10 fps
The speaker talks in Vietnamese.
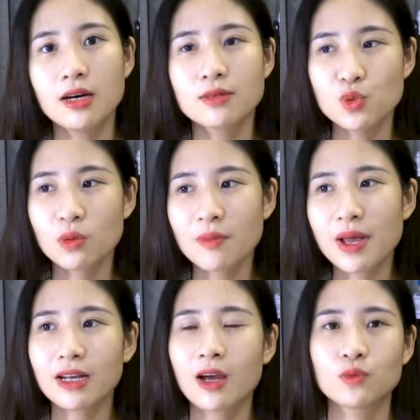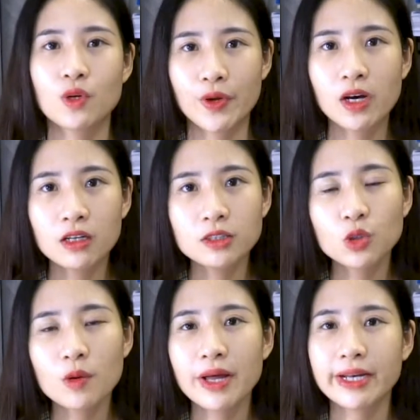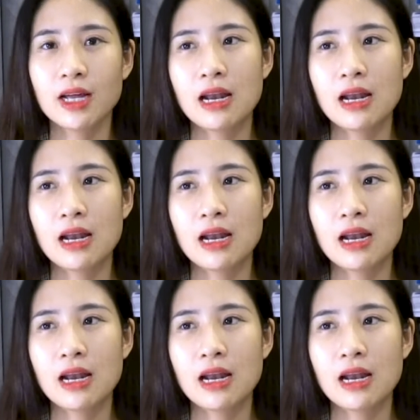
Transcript: giúp các bạn học giỏi hơn giúp các bạn à,